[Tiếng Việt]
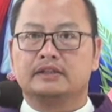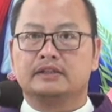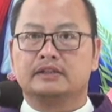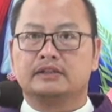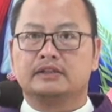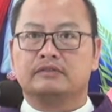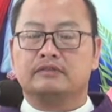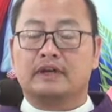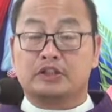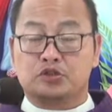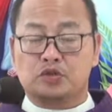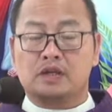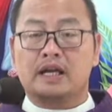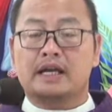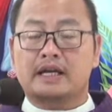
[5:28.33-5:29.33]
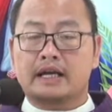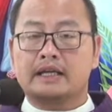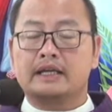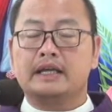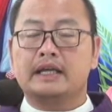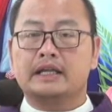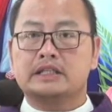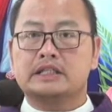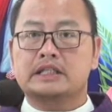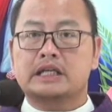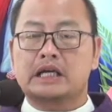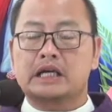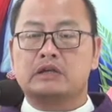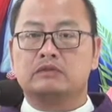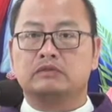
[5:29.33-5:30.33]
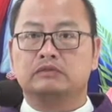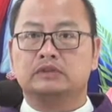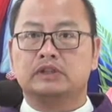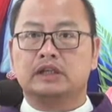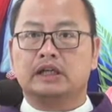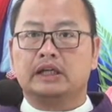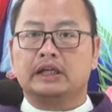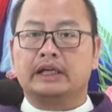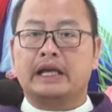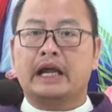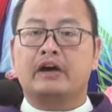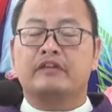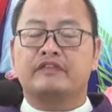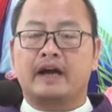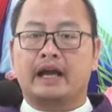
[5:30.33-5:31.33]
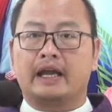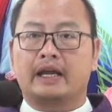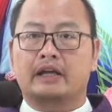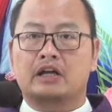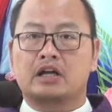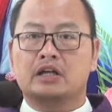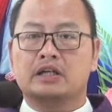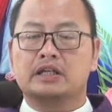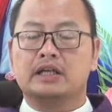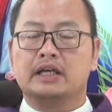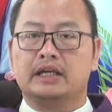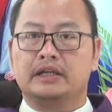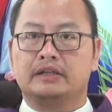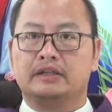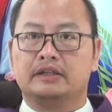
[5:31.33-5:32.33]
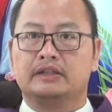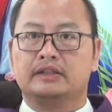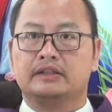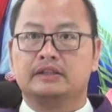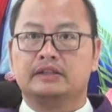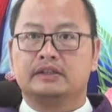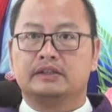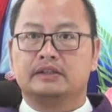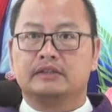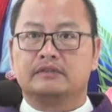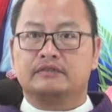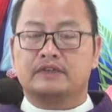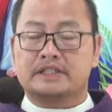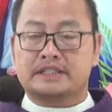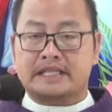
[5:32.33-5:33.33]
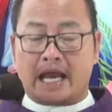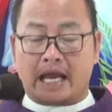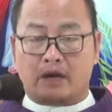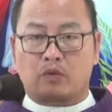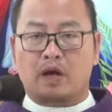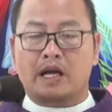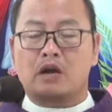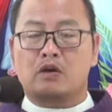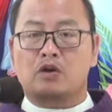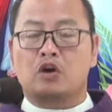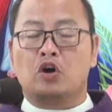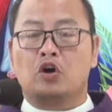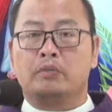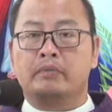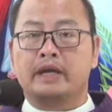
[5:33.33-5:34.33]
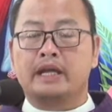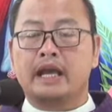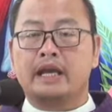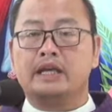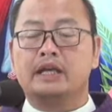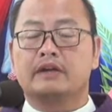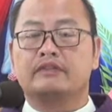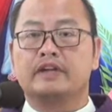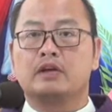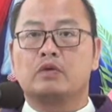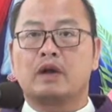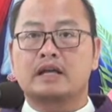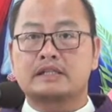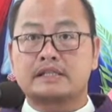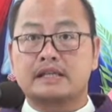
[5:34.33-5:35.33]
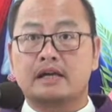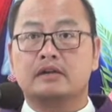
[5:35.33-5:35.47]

Và Chúa đã cắt nghĩa cho các ông Nào phải con người Phải trải qua đau khổ mới đến được vinh quang sao